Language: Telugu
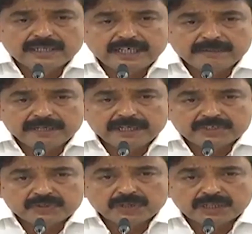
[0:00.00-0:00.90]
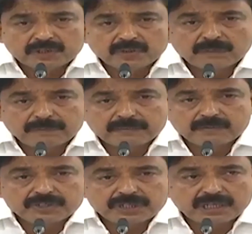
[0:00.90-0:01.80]
డిఎం అండ్ హెచ్ఓలందరూ కూడా
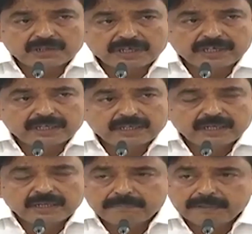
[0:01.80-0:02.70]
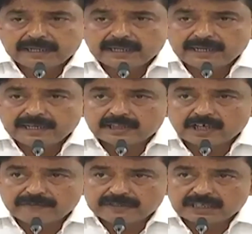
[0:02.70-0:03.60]
పదమూడు జిల్లాలోని మెడికల్ అండ్ హెల్త్
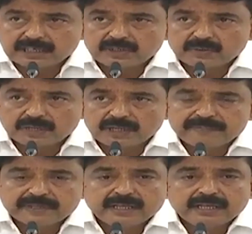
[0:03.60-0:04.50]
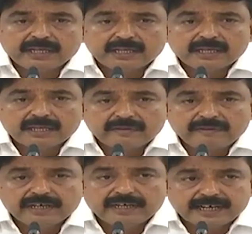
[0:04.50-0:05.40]
ఆఫీసర్లందరూ కూడా
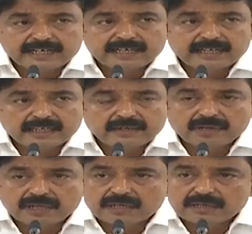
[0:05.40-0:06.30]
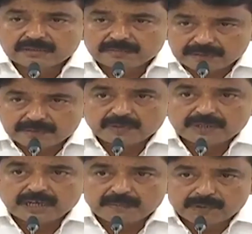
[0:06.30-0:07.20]
ఇవి డేటానందని కూడా
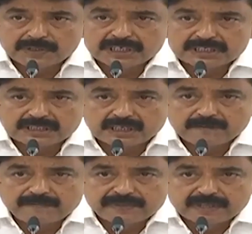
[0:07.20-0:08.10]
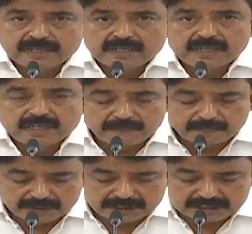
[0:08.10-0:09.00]
ప్రభుత్వానికి అప్లోడ్ చేస్తున్నారు ఈ
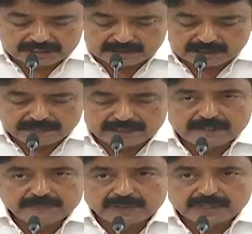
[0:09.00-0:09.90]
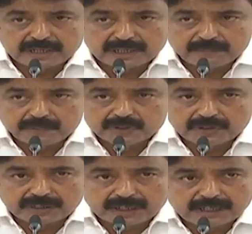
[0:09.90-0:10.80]
అప్లోడ్ చేసిన కంప్లీట్ అయిపోగానే
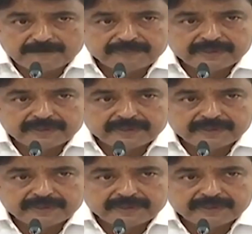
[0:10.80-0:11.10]
పూర్తవగానే